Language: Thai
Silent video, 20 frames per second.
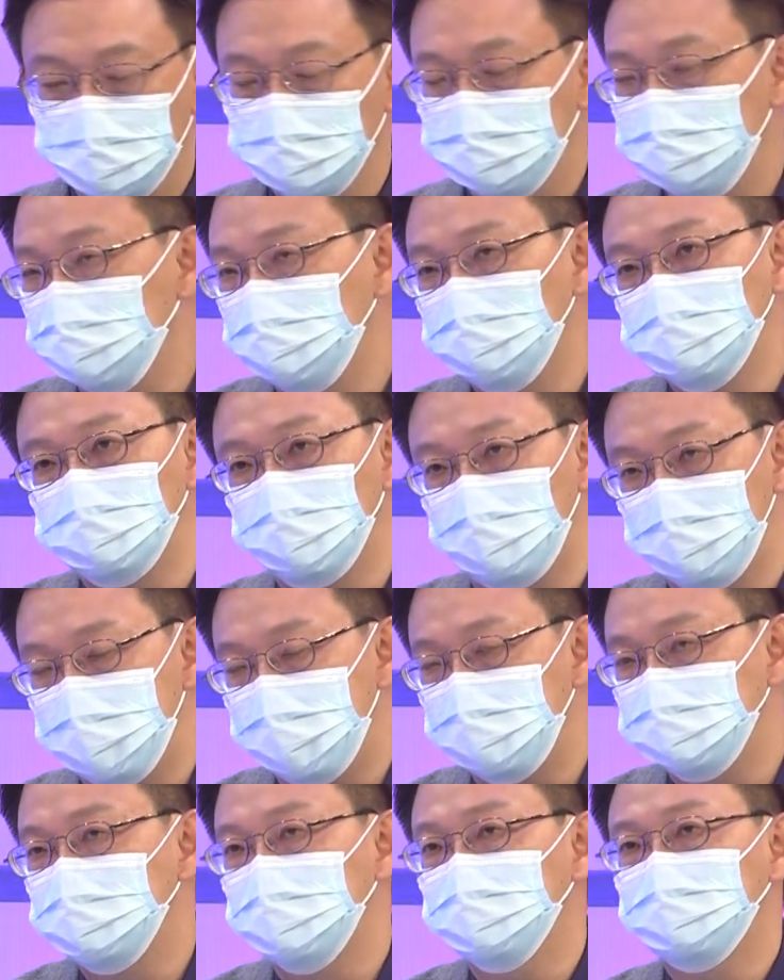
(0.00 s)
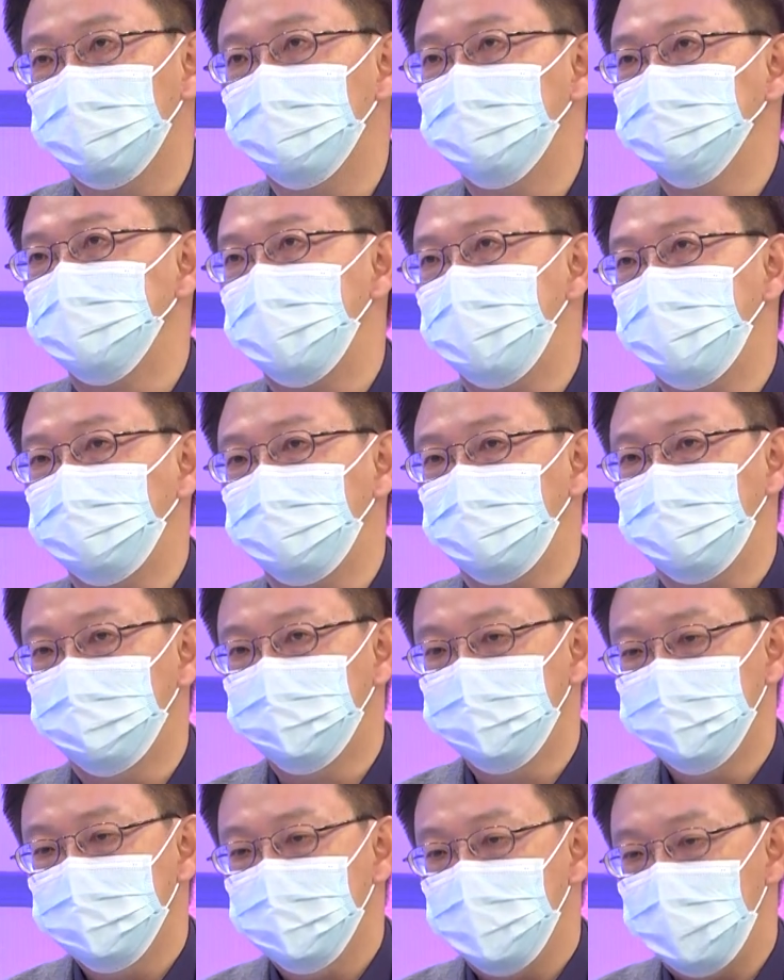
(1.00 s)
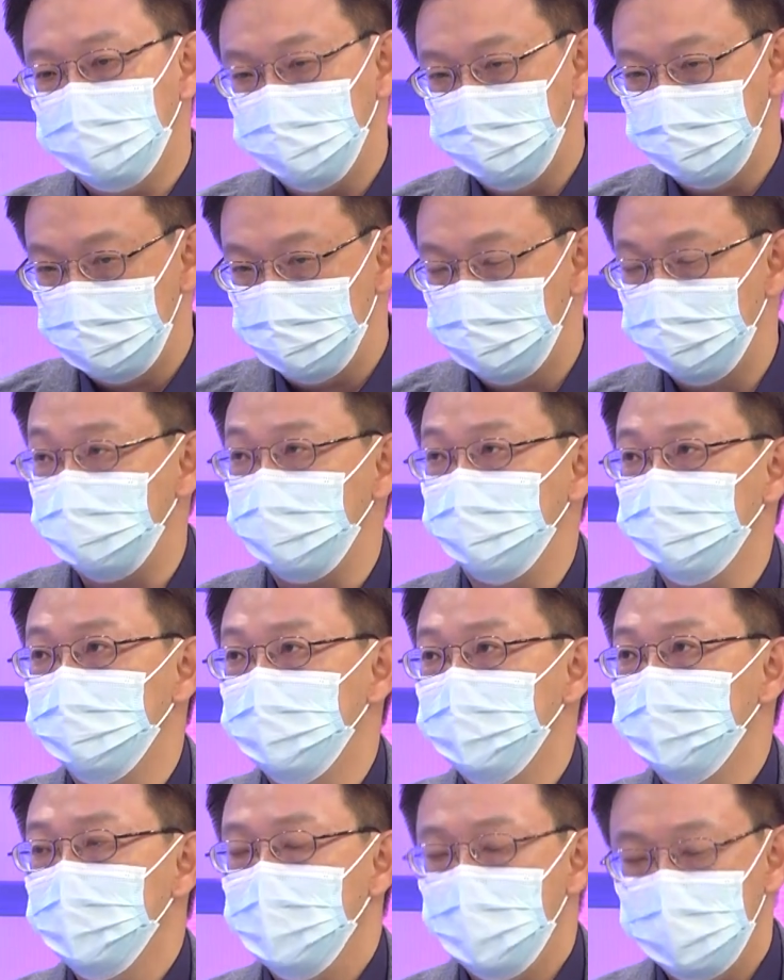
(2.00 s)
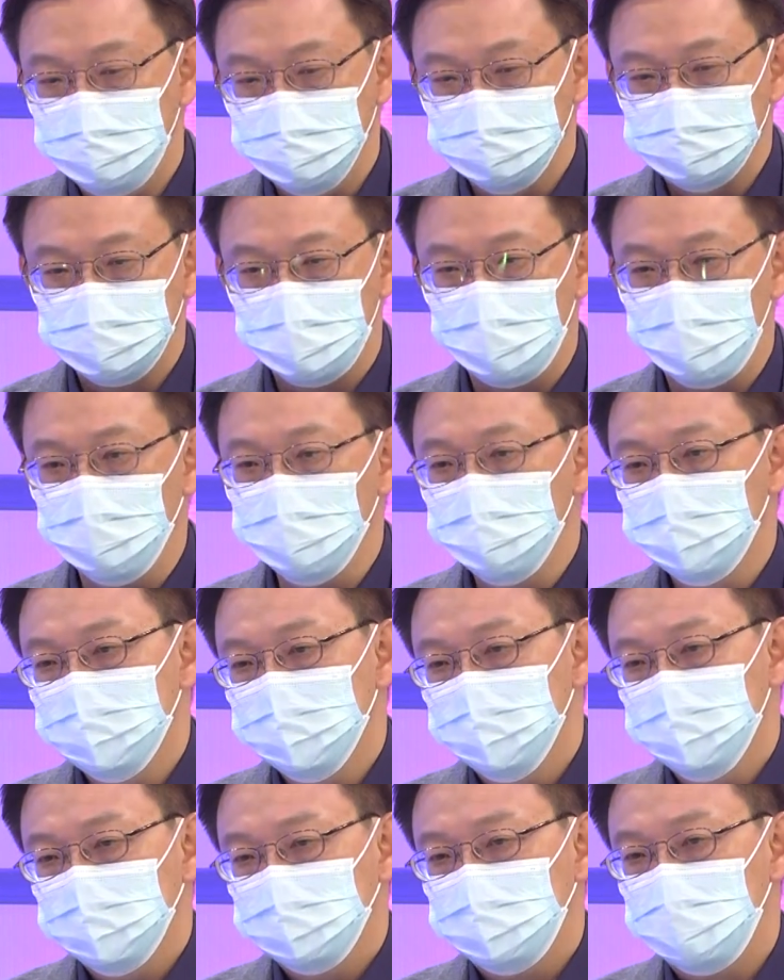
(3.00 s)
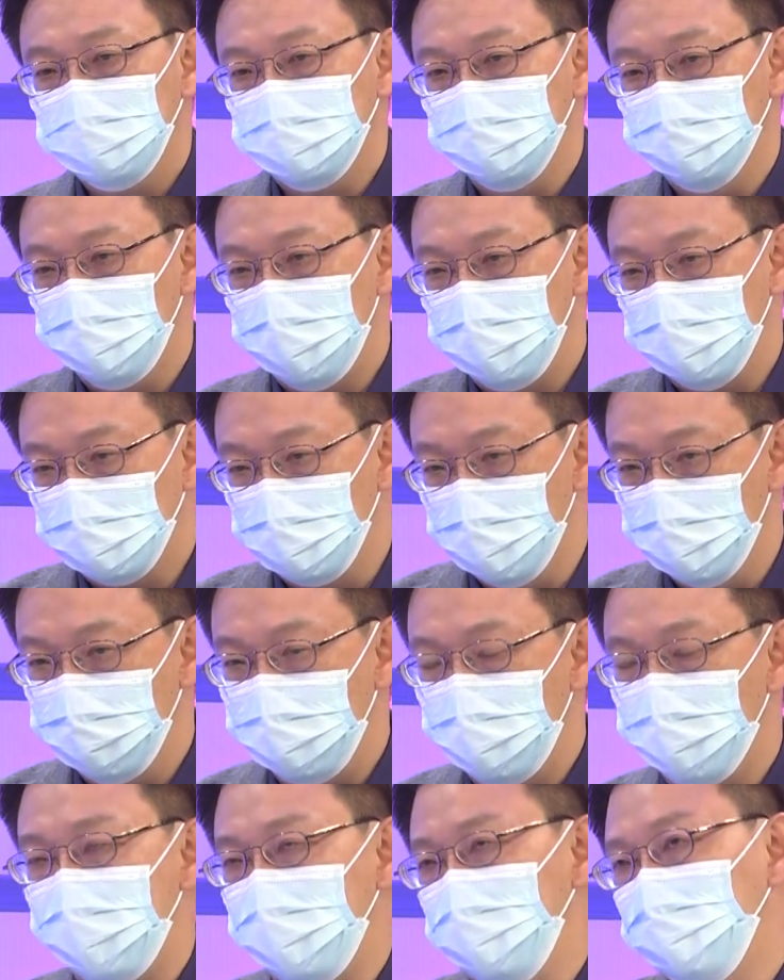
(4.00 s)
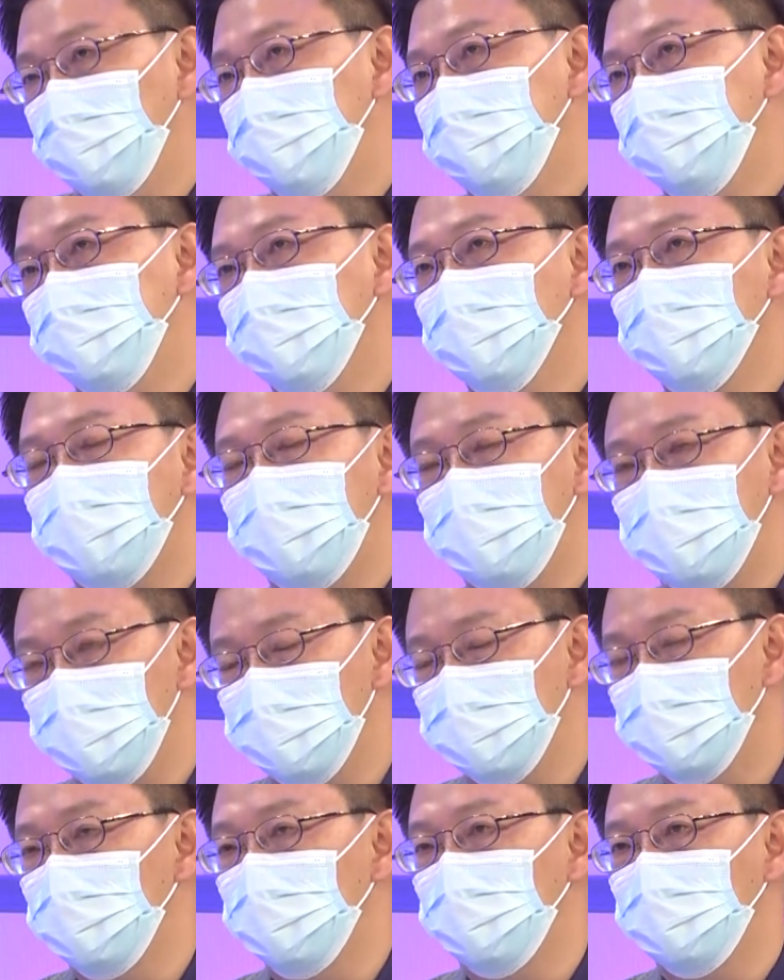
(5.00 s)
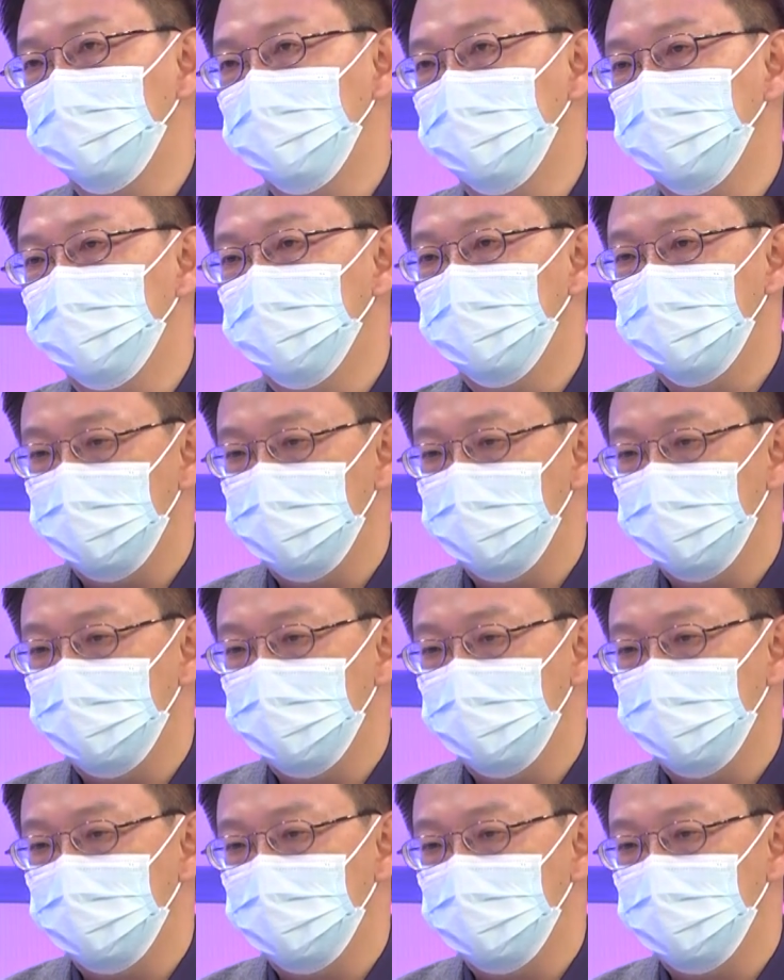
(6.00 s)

ท่องเที่ยวที่สวยงามเชิงธรรมชาติเนี่ยอันนี้ได้เปรียบอันที่สองถ้าเกิดว่ากลุ่มเป้าหมายของคุณเป็นลูกค้าครอบครัวเนี่ย